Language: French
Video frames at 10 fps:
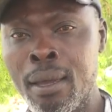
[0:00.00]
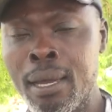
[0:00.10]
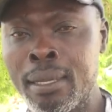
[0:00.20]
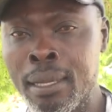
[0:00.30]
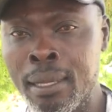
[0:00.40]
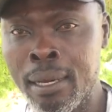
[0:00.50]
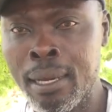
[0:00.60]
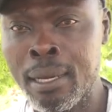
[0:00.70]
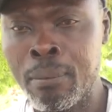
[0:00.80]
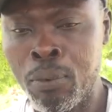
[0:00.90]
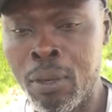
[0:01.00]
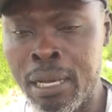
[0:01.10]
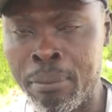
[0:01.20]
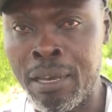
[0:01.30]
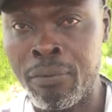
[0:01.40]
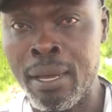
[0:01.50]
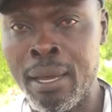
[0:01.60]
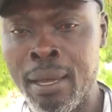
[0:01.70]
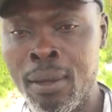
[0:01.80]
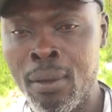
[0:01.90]
et de déclarer. Puis, il est bien
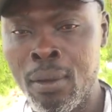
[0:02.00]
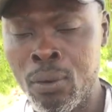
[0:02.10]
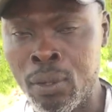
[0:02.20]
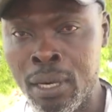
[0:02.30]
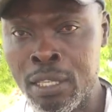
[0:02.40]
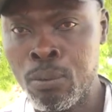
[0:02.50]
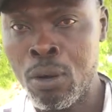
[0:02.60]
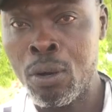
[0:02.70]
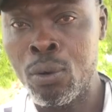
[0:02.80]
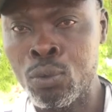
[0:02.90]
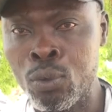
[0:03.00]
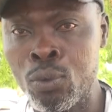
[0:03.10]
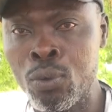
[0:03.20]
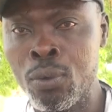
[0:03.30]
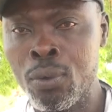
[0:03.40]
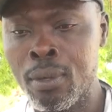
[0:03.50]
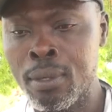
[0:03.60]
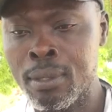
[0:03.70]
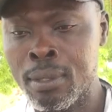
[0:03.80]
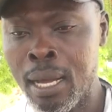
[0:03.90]
vrai, le transport aujourd'hui,
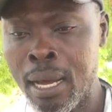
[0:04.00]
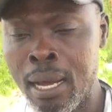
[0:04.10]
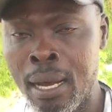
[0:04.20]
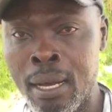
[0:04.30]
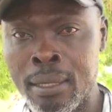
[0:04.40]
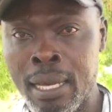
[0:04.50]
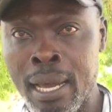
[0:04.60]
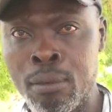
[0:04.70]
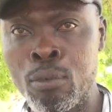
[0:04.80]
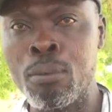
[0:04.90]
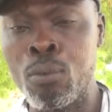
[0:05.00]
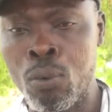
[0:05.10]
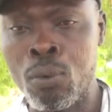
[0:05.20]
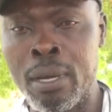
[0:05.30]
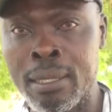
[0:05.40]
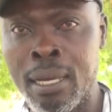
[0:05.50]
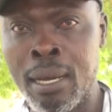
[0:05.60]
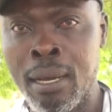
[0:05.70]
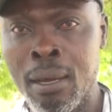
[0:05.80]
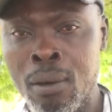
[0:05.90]
ça, ça aide beaucoup les
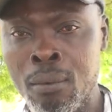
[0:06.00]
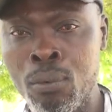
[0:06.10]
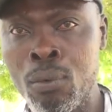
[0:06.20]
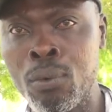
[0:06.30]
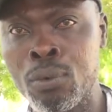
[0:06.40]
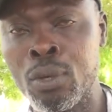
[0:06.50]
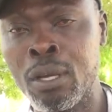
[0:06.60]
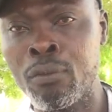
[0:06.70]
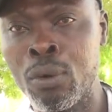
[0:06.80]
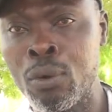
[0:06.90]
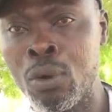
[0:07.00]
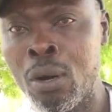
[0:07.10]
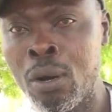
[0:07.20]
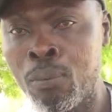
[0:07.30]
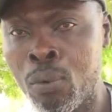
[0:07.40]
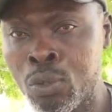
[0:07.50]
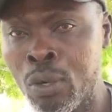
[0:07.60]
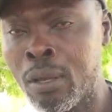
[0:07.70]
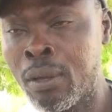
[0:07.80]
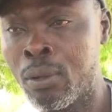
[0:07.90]
gens pour ceux qui vont au nord, pour
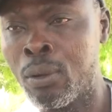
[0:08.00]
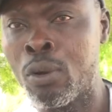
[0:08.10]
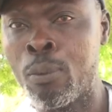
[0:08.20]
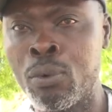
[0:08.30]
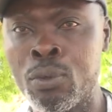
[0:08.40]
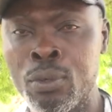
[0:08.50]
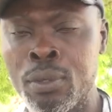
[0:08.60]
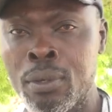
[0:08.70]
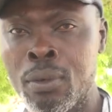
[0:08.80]
ceux qui quittent le nord, pour le sud.